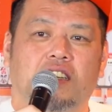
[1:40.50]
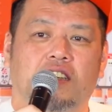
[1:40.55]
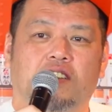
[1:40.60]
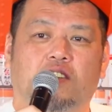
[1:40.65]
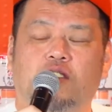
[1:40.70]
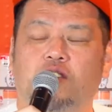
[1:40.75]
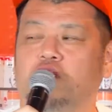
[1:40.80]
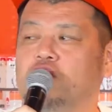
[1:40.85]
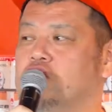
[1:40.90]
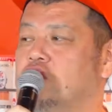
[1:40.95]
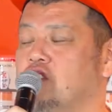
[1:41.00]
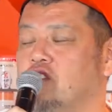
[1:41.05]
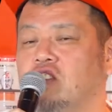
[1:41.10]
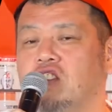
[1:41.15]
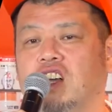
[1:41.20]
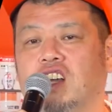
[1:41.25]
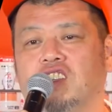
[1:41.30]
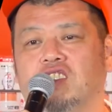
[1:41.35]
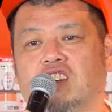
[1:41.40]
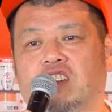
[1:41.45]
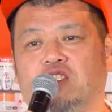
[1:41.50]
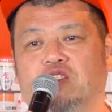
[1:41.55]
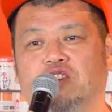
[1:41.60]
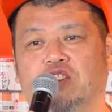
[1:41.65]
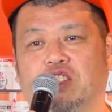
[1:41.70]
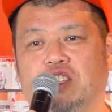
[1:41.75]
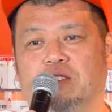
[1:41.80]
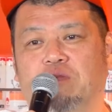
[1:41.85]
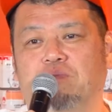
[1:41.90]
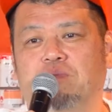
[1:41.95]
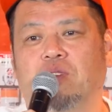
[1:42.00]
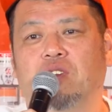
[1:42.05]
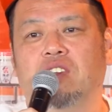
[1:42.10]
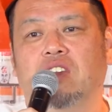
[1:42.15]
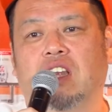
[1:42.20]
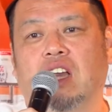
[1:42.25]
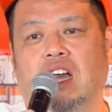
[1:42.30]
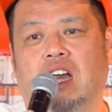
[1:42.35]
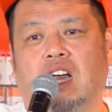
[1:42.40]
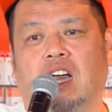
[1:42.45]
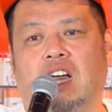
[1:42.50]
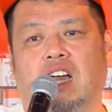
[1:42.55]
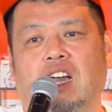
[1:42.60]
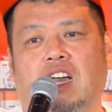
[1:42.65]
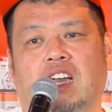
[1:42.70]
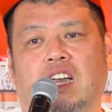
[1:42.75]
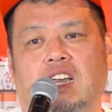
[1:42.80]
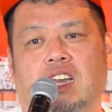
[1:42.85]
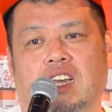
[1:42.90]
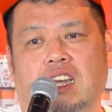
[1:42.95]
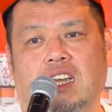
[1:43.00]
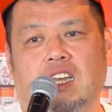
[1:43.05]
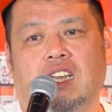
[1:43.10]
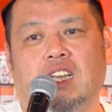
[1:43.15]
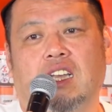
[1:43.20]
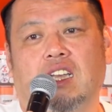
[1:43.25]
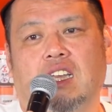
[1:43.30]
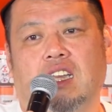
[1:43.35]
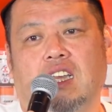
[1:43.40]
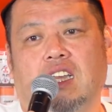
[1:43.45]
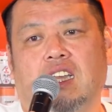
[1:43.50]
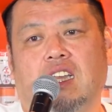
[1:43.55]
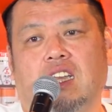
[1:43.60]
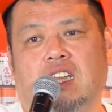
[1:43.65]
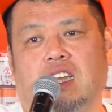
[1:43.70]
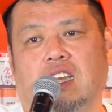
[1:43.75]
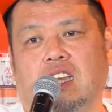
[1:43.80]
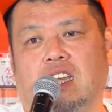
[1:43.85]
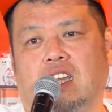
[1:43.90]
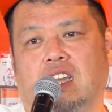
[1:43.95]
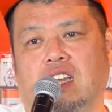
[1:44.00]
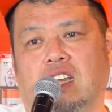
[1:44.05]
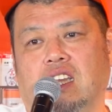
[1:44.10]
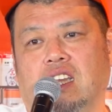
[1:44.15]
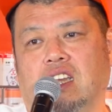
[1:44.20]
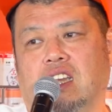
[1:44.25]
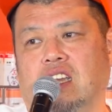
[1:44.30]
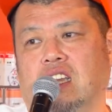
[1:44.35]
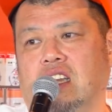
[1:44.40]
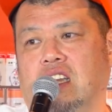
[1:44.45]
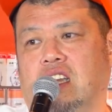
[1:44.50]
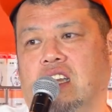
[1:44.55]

今年の感じは愚人っぽいな。ノミネート入ってましたっ